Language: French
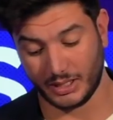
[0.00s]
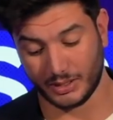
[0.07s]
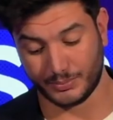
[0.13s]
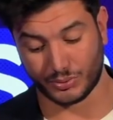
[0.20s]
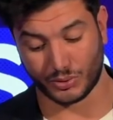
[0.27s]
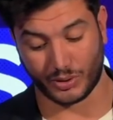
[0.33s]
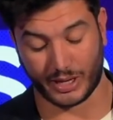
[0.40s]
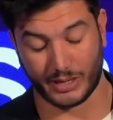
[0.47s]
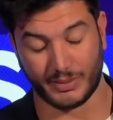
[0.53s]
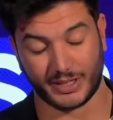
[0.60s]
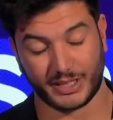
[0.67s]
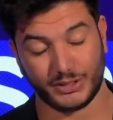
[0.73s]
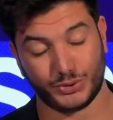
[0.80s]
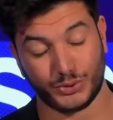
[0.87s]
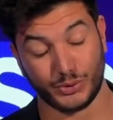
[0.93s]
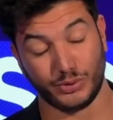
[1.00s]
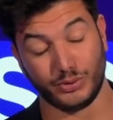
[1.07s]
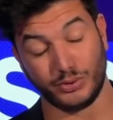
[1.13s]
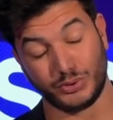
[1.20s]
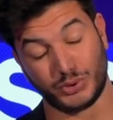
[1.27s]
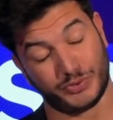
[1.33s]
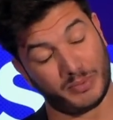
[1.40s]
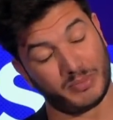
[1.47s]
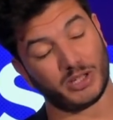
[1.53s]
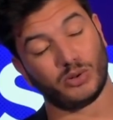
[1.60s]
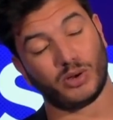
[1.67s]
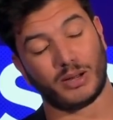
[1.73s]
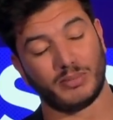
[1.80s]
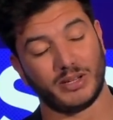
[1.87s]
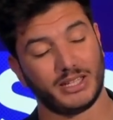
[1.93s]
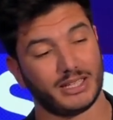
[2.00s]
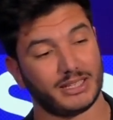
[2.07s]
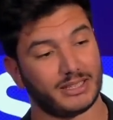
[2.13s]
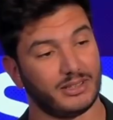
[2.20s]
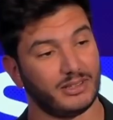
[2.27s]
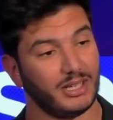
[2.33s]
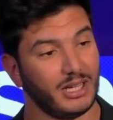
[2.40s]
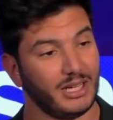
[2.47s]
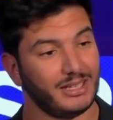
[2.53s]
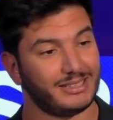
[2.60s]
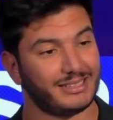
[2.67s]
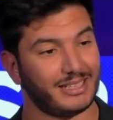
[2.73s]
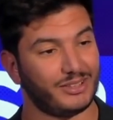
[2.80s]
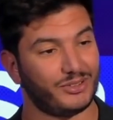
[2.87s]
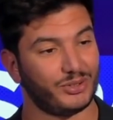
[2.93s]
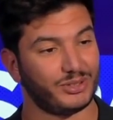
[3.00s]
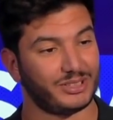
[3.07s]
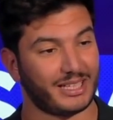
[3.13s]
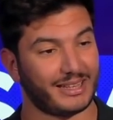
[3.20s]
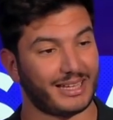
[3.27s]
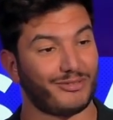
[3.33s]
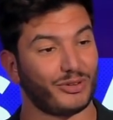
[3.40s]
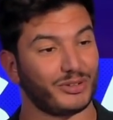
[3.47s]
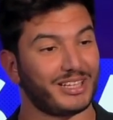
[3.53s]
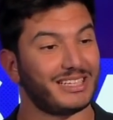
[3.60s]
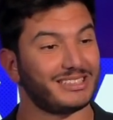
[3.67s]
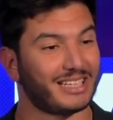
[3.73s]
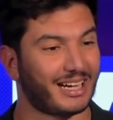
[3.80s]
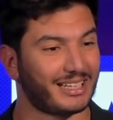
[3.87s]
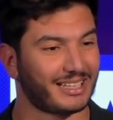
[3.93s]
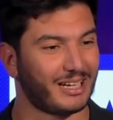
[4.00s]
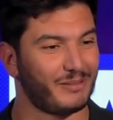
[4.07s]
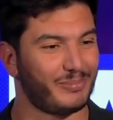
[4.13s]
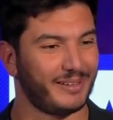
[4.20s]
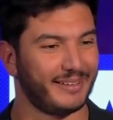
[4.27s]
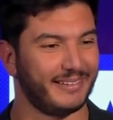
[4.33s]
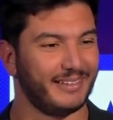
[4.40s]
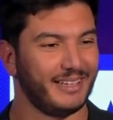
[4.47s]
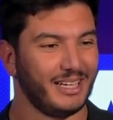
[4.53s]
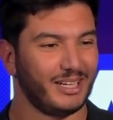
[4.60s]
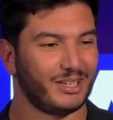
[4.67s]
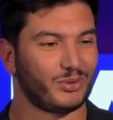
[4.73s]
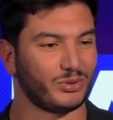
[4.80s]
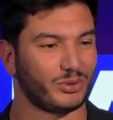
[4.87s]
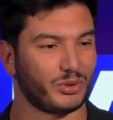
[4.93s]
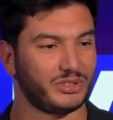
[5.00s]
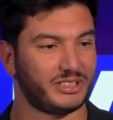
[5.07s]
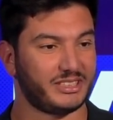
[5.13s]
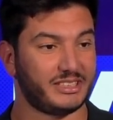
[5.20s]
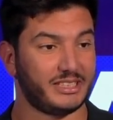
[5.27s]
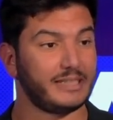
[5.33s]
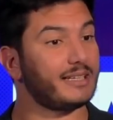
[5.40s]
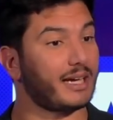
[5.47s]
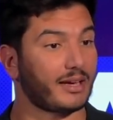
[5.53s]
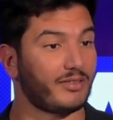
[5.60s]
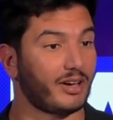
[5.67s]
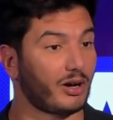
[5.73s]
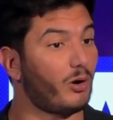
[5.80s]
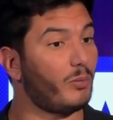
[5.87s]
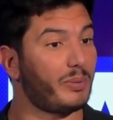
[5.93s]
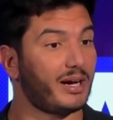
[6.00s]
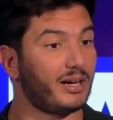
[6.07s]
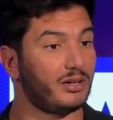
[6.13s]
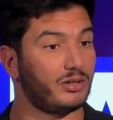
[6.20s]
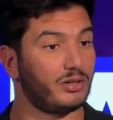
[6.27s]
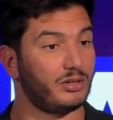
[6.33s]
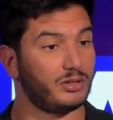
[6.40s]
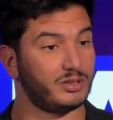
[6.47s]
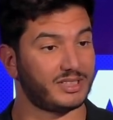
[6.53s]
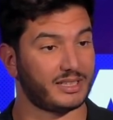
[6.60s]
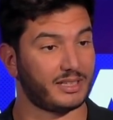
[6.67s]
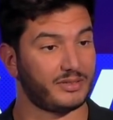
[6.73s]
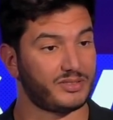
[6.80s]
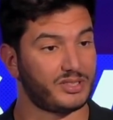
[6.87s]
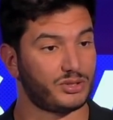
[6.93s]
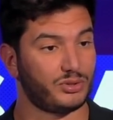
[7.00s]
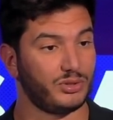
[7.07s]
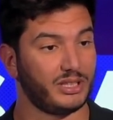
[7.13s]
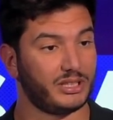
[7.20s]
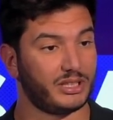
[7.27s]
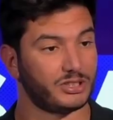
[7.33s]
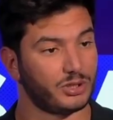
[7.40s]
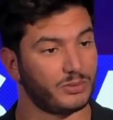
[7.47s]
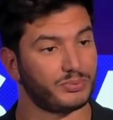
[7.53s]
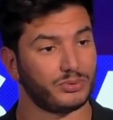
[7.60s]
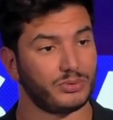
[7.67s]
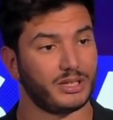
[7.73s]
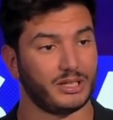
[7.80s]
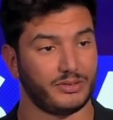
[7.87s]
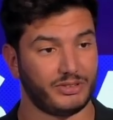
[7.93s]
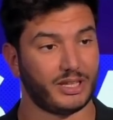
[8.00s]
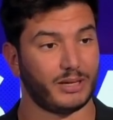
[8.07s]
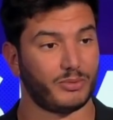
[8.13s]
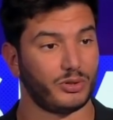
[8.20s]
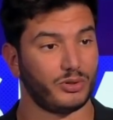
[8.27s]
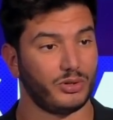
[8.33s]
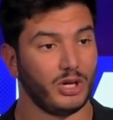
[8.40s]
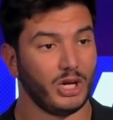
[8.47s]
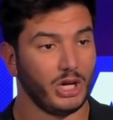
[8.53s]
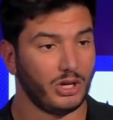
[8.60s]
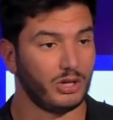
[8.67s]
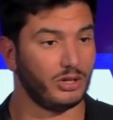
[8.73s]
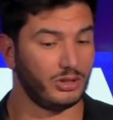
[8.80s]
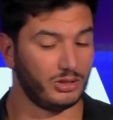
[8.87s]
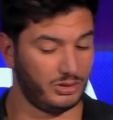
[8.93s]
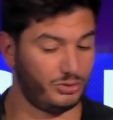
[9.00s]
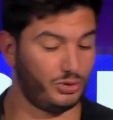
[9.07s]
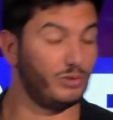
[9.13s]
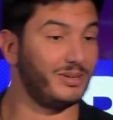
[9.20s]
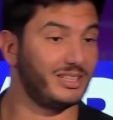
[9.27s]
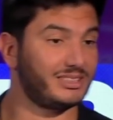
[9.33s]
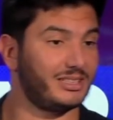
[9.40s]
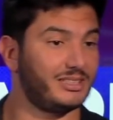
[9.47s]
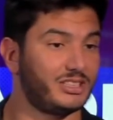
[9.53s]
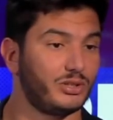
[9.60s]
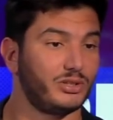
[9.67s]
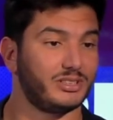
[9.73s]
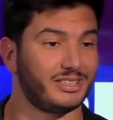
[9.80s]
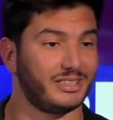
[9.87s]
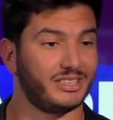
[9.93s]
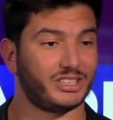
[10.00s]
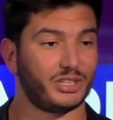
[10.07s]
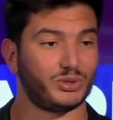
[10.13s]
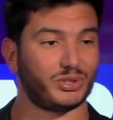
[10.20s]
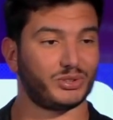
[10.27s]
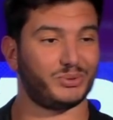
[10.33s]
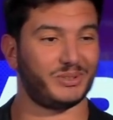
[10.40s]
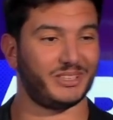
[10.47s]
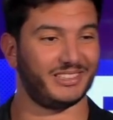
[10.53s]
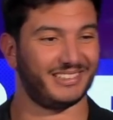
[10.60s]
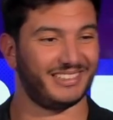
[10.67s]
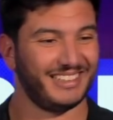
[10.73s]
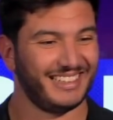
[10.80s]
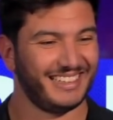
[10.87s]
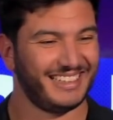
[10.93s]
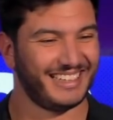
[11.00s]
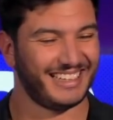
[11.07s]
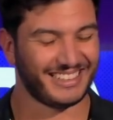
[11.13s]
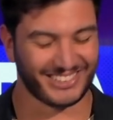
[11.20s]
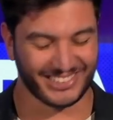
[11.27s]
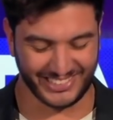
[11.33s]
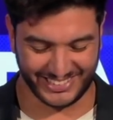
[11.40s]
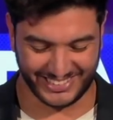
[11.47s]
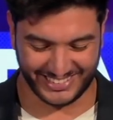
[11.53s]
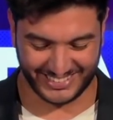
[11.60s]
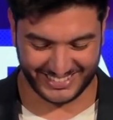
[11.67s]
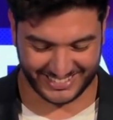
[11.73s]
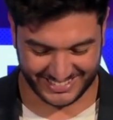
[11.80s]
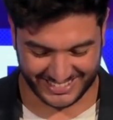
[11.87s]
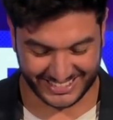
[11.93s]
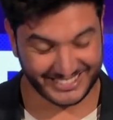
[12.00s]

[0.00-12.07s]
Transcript: euh, pour le Real Madrid, tu, le, tu fais bien de le rappeler, il y a euh, cette, euh, cet avantage à rattraper contre City qui arrive à grands pas, cette affiche de Ligue des Champions. Et évidemment, le, demain, c'est déjà, déjà aujourd'hui. Exactement, très belle chanson. je ne